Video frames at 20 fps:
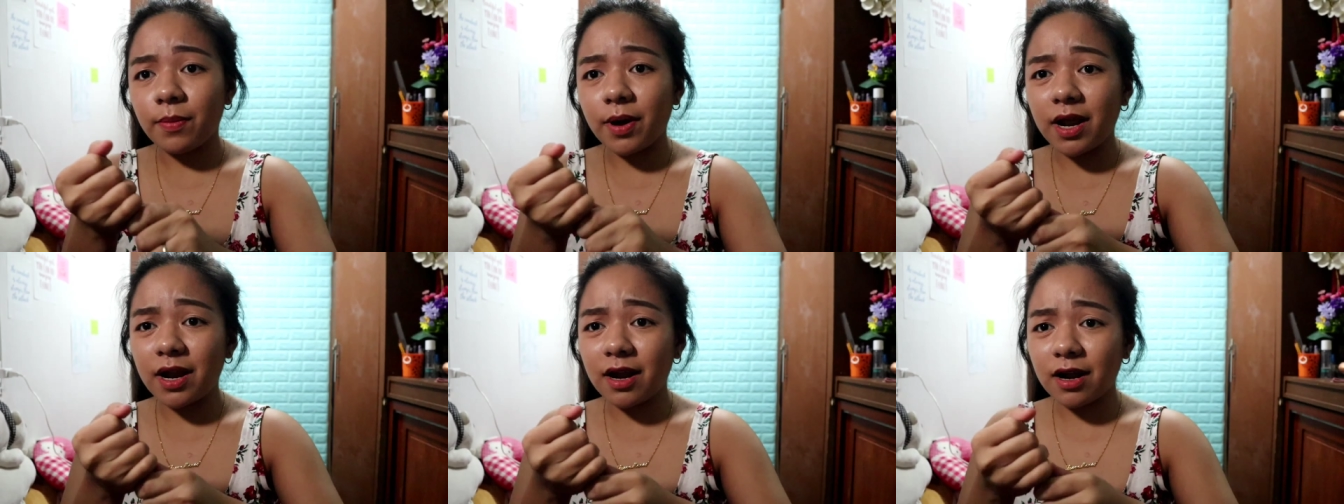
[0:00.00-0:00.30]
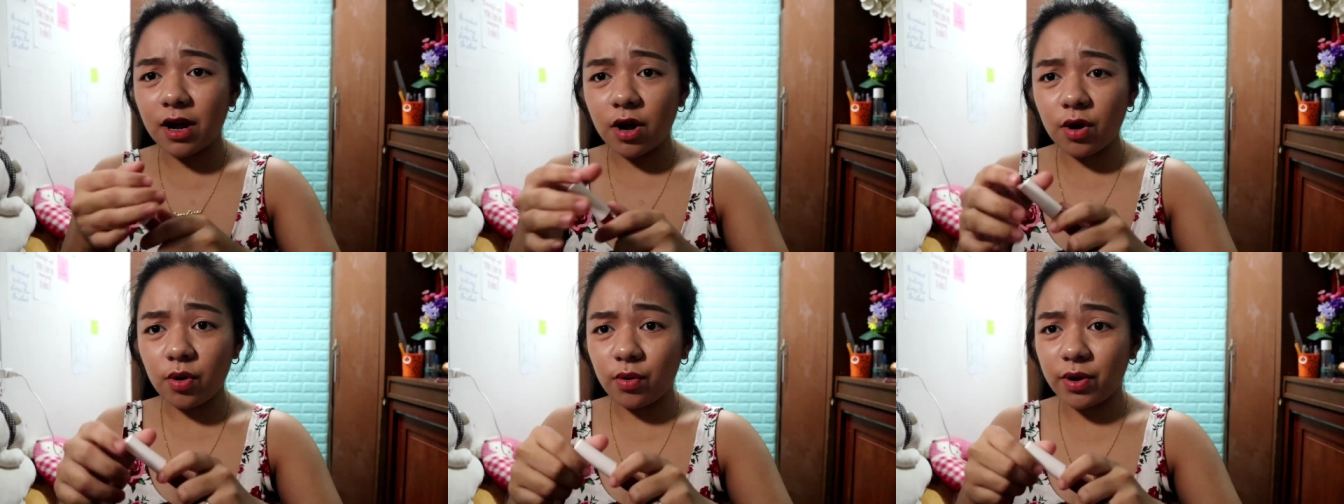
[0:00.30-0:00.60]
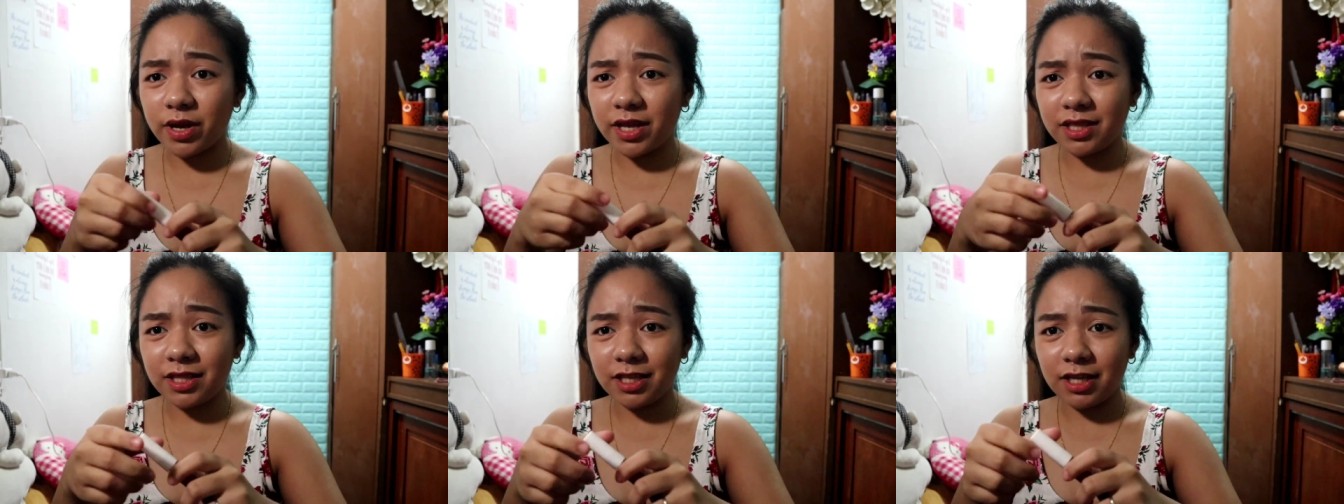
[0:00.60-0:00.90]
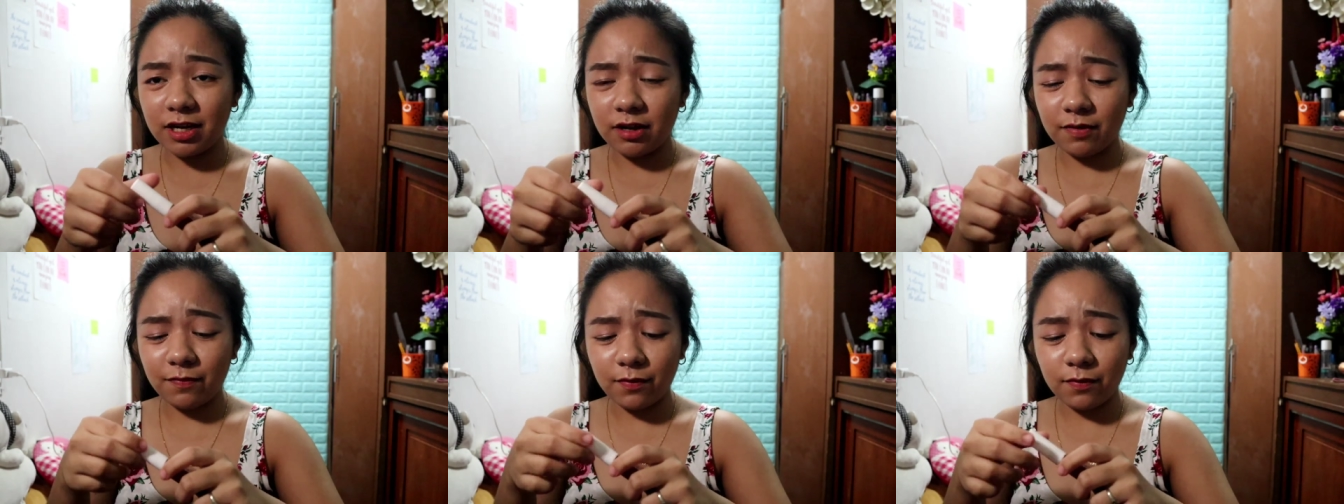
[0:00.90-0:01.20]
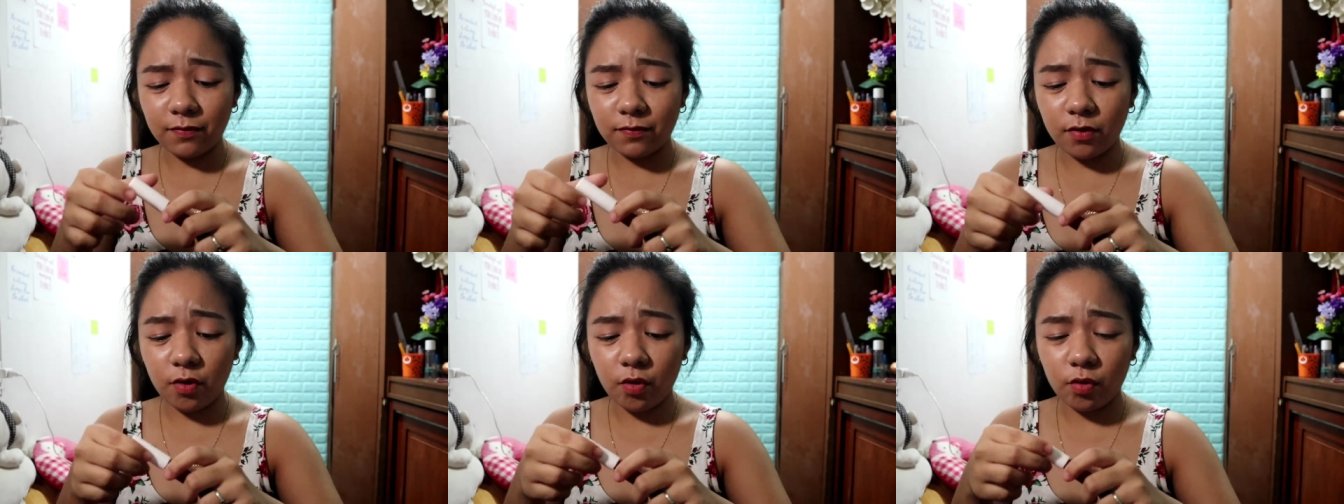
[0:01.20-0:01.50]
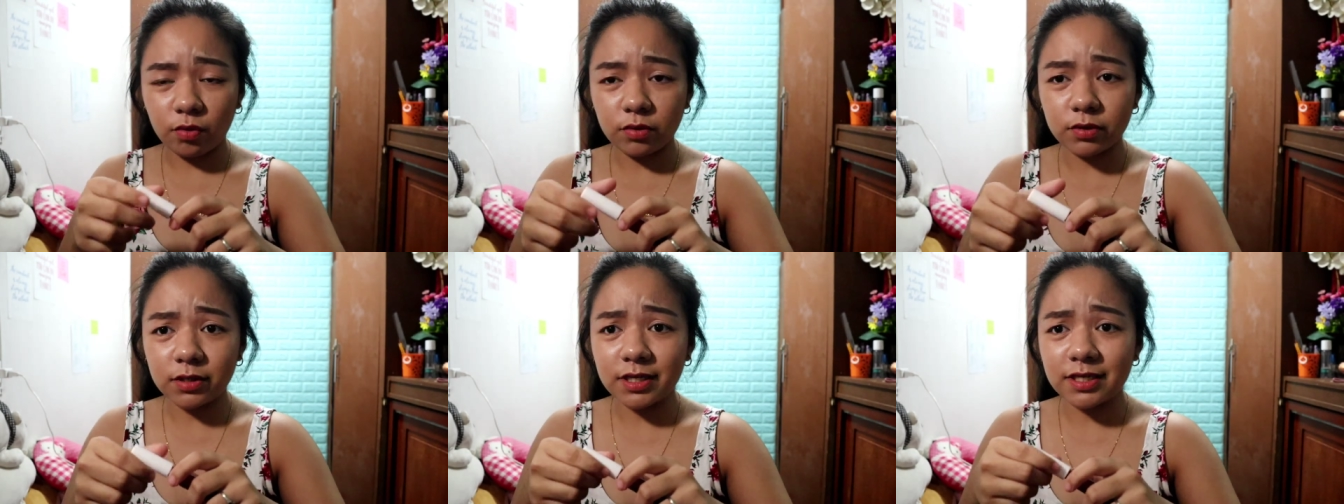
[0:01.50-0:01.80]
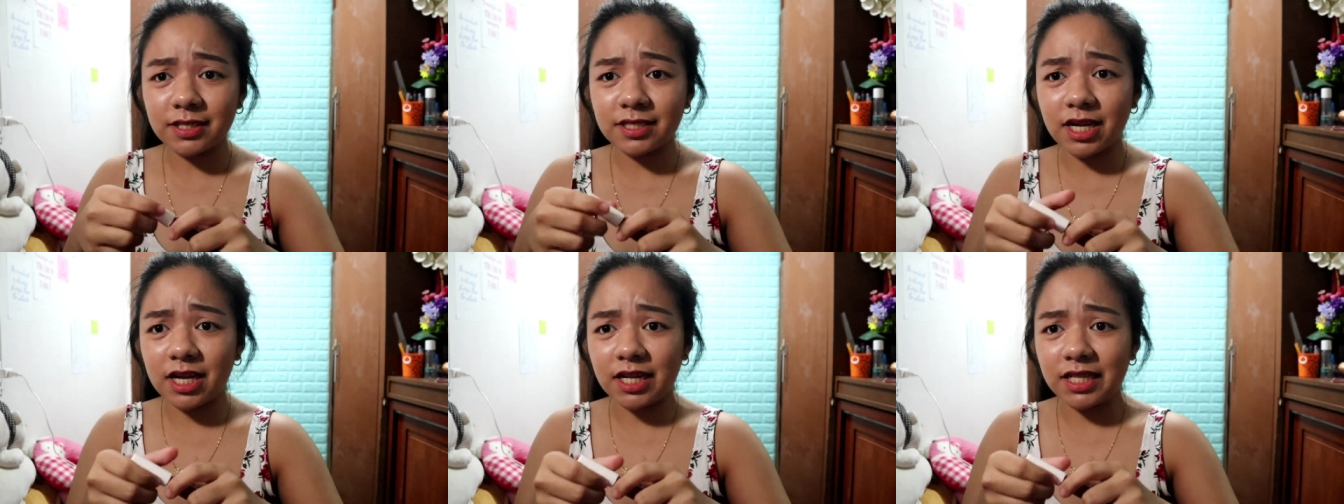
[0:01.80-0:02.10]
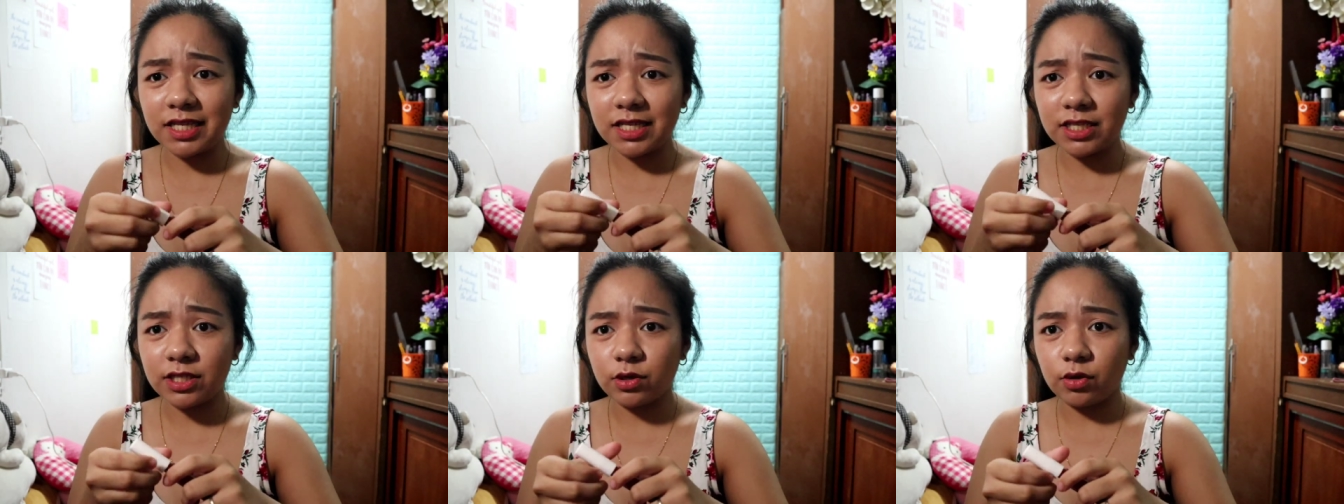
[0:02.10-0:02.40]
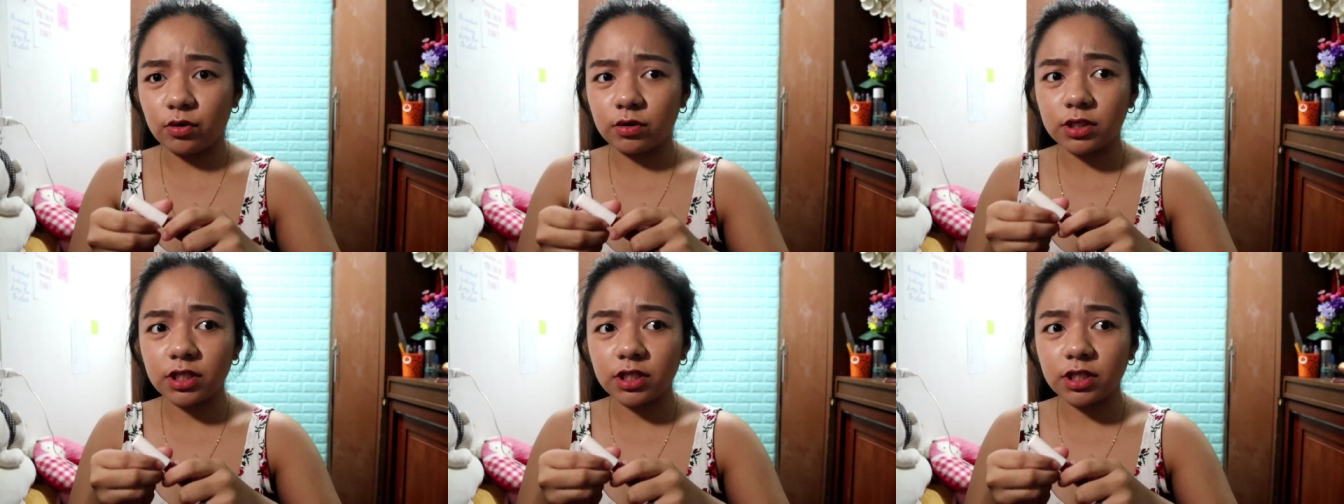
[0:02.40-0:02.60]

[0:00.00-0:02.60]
parang ako hindi nag-focus sa studies.